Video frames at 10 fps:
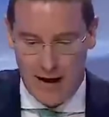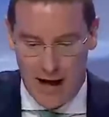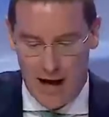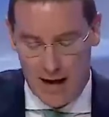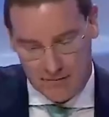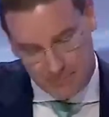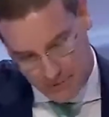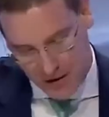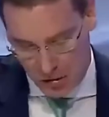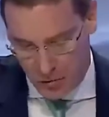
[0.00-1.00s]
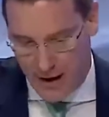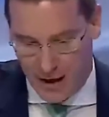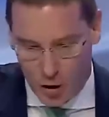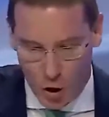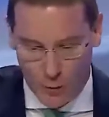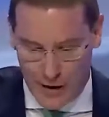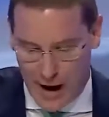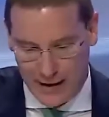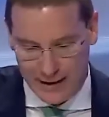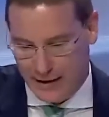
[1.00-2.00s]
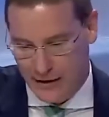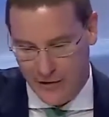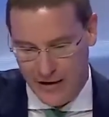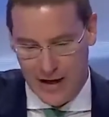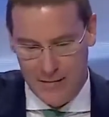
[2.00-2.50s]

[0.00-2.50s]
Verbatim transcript: la, secondo me che... le colpe anche della difesa